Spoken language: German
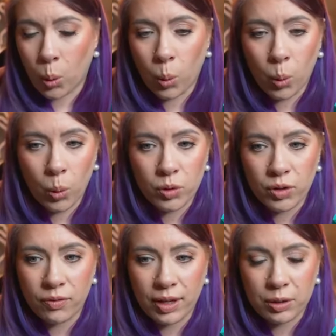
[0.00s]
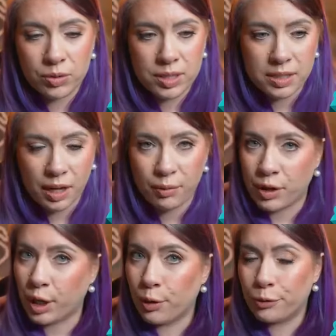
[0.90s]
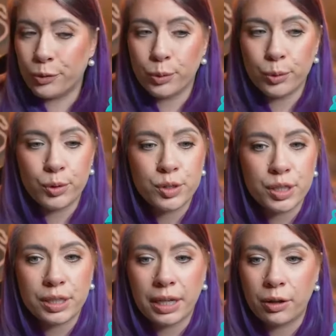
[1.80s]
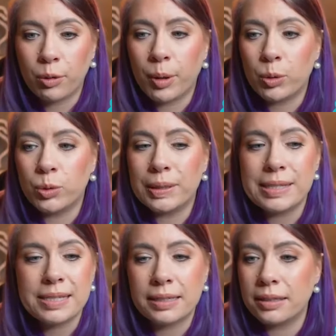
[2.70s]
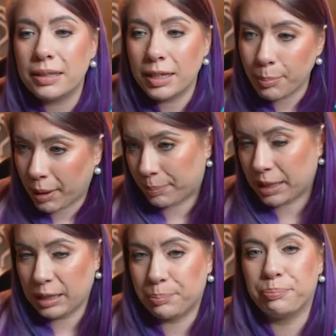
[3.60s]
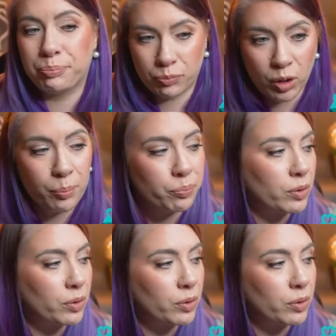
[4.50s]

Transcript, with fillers: und werden unsere Sachen verkaufen und äh, dann nochmal kurz äh, in den Pub gehen, ne?